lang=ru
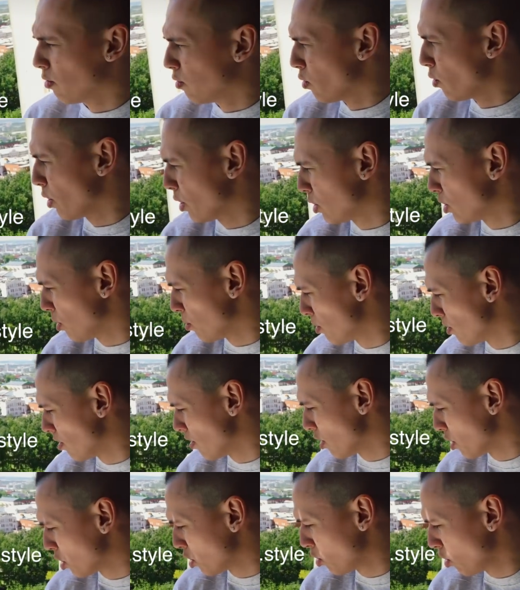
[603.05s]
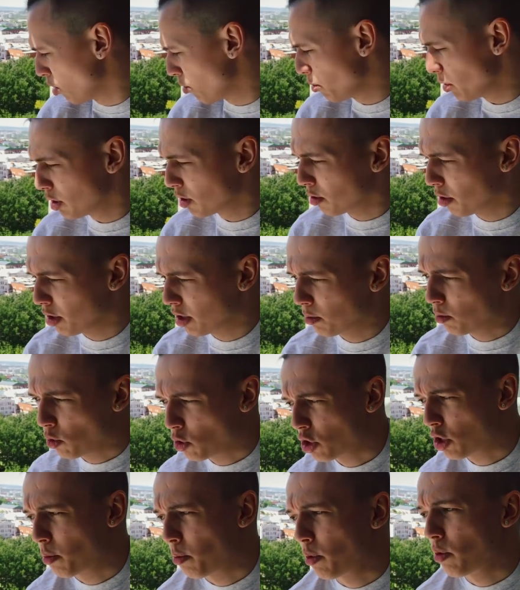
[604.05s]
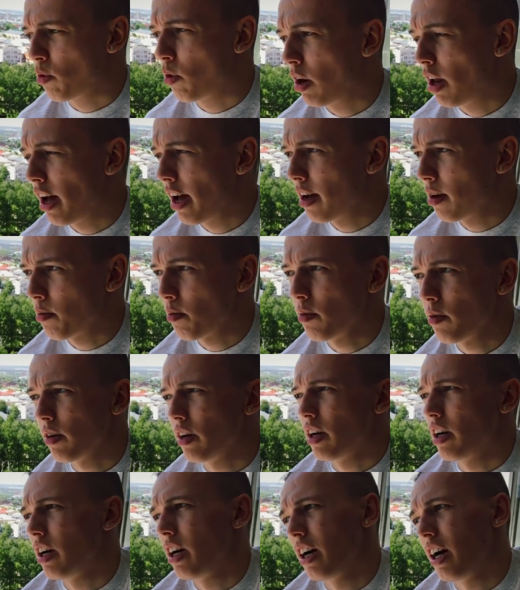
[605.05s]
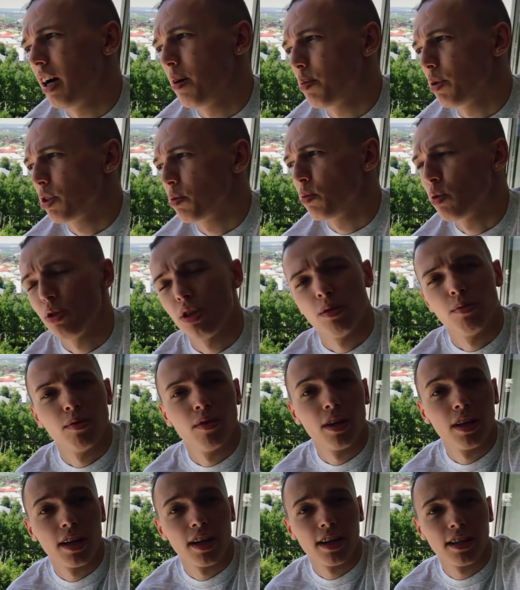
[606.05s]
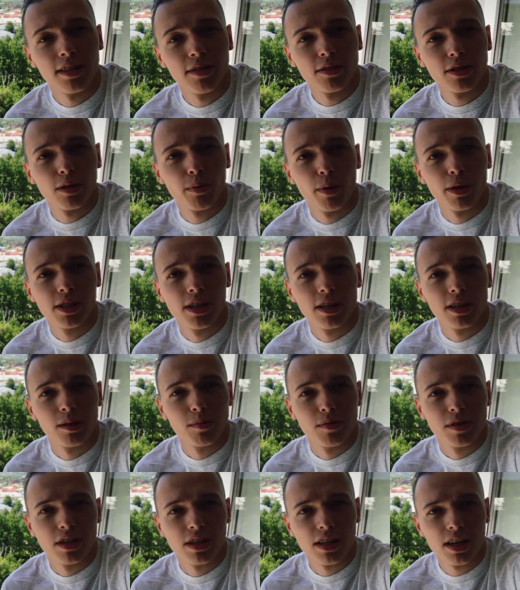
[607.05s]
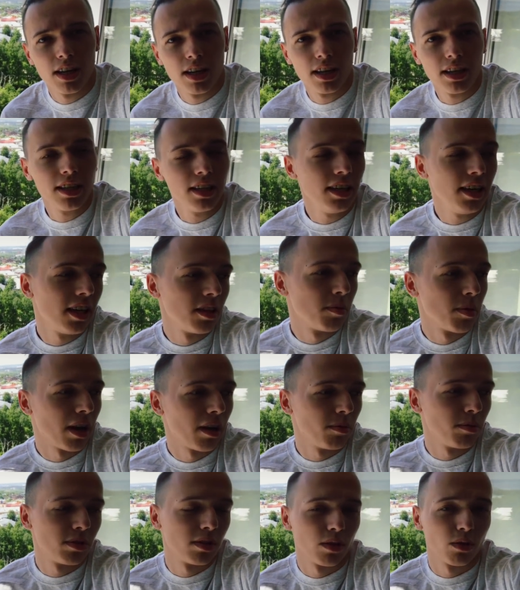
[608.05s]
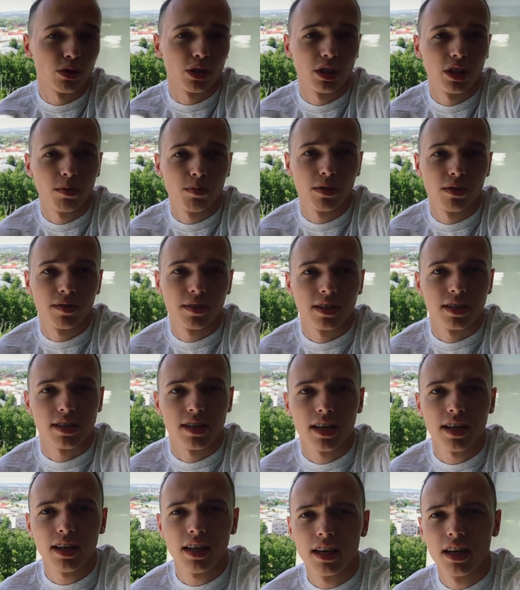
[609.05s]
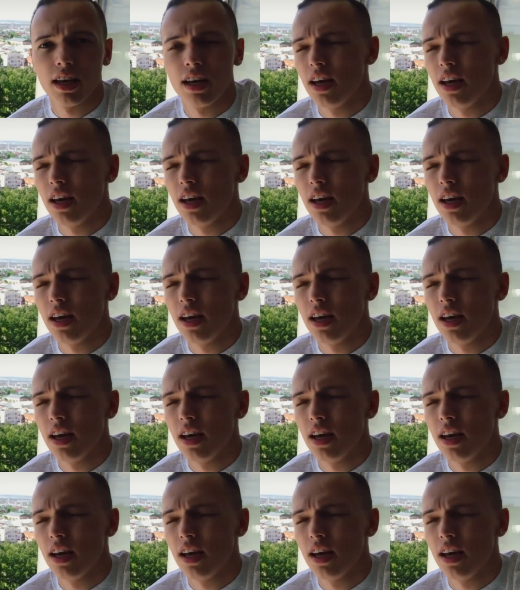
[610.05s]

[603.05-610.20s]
Вот, собственно, что. Мы сегодня немножко погуляем, а, посмотрим Ульяновск, поделаем дела и отправимся уже домой в Казань.